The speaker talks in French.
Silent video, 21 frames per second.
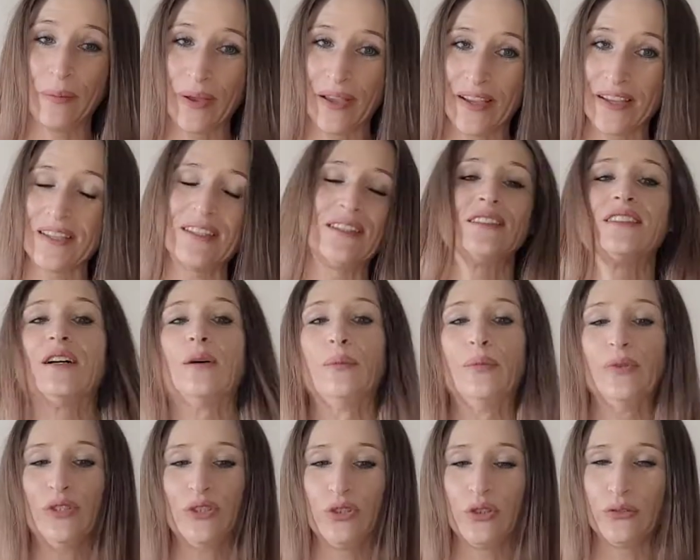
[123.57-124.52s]
Par
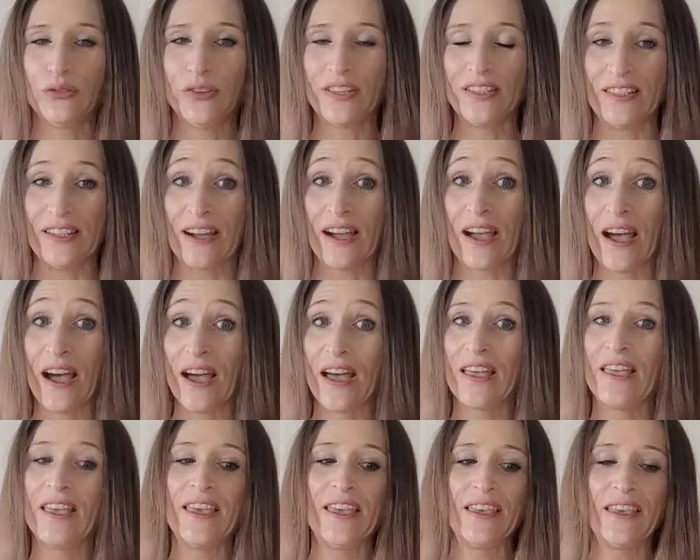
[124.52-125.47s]
exemple, je vais dire,
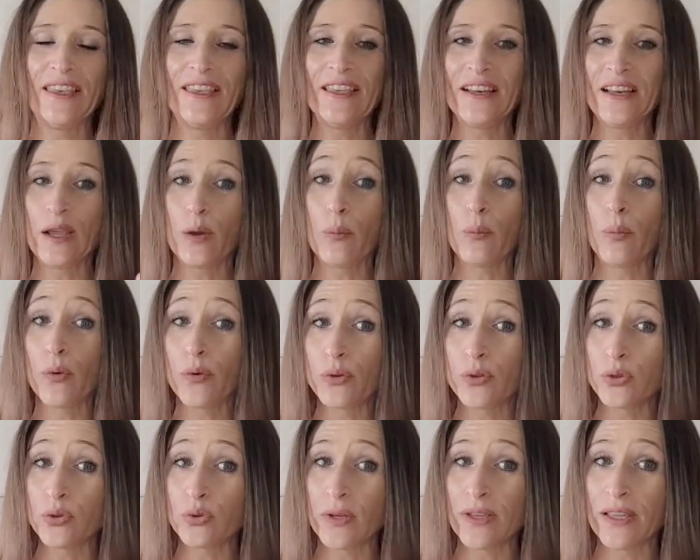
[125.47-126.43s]
hein, il est
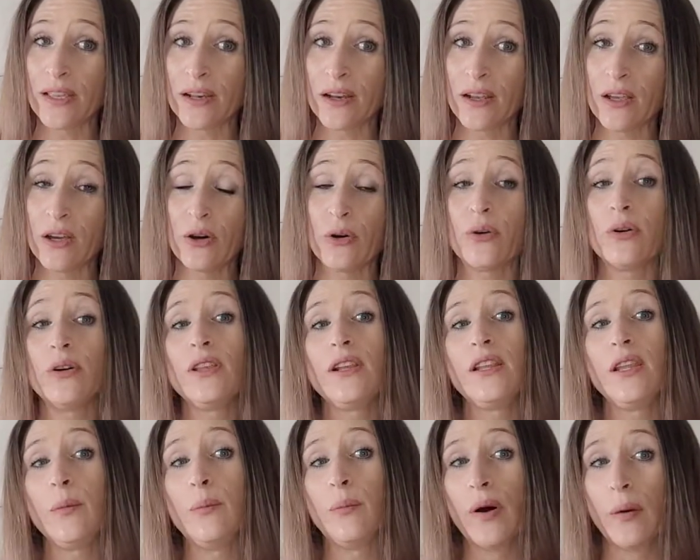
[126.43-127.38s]
ponctuel ou
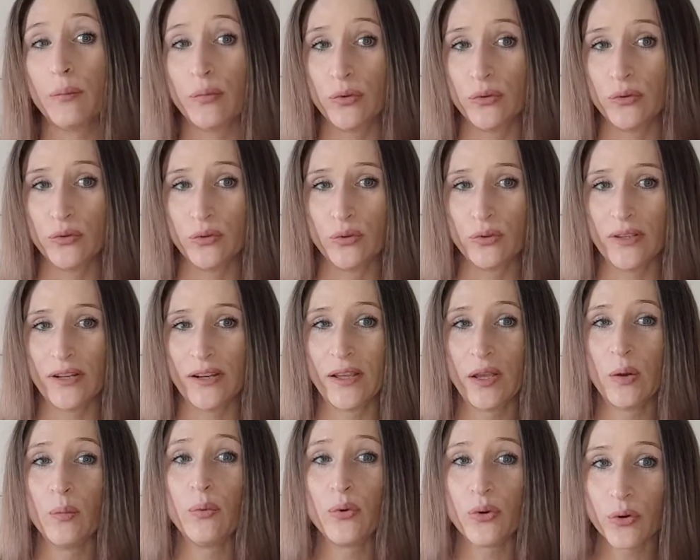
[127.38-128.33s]
il n'est pas ponctuel.
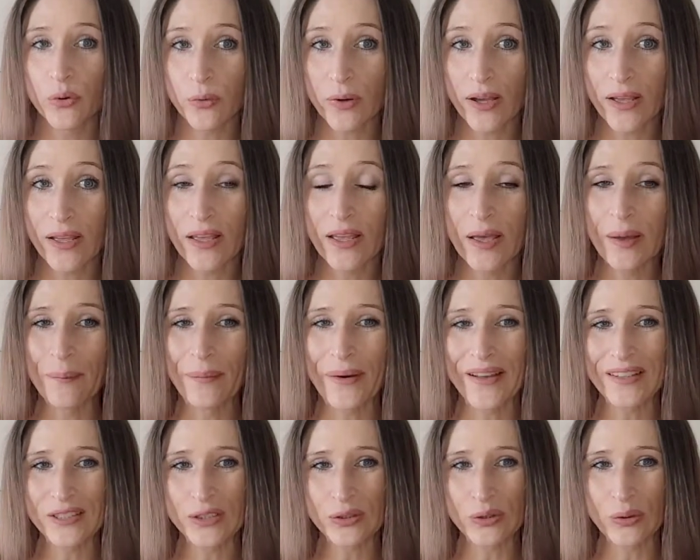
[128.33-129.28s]
Pourquoi
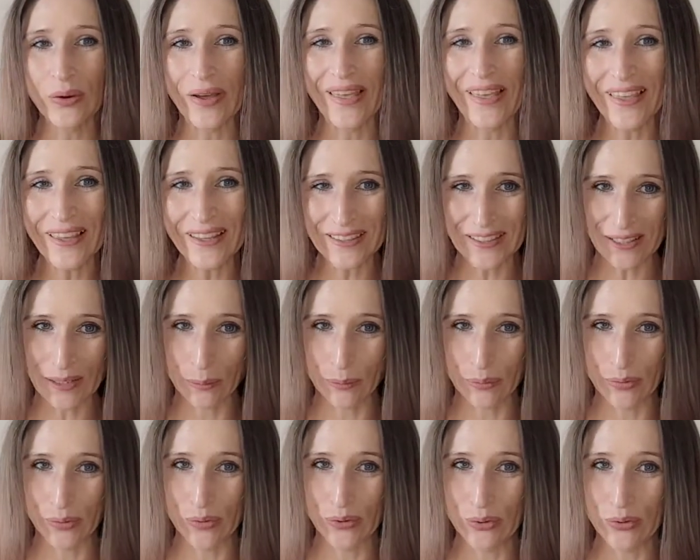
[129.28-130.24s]
Parce que être
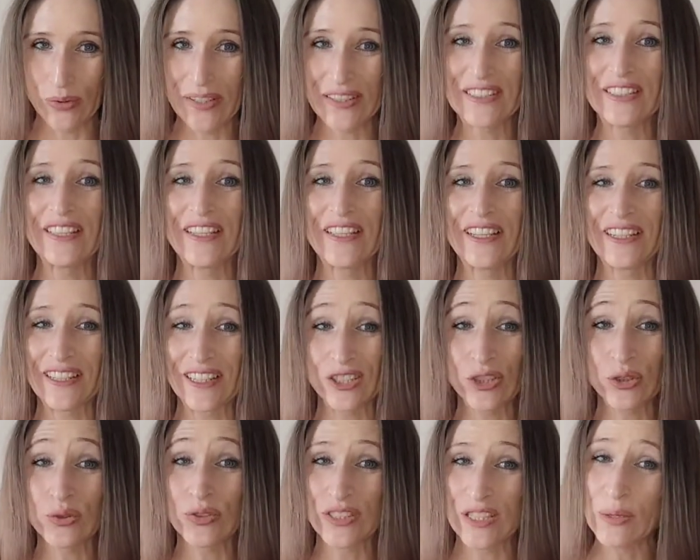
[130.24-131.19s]
ponctuel, c'est
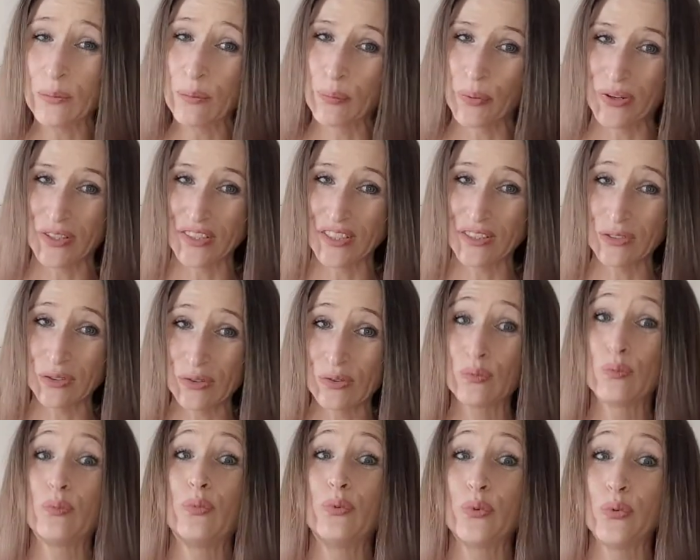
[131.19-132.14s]
quelque chose d'important
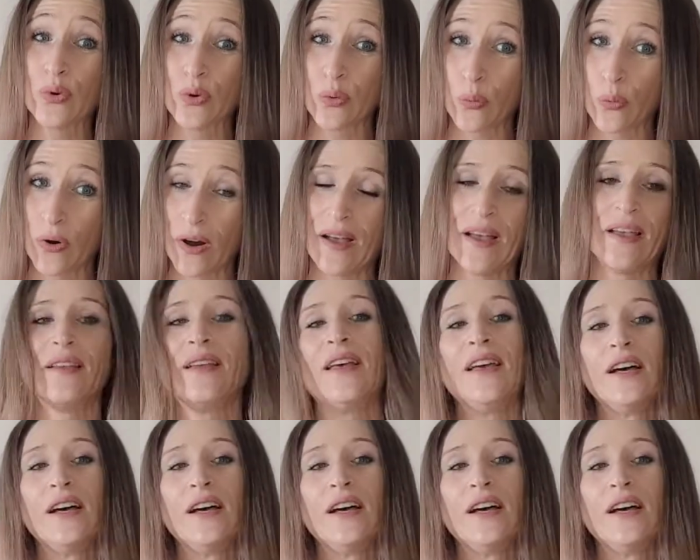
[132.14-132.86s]
pour moi.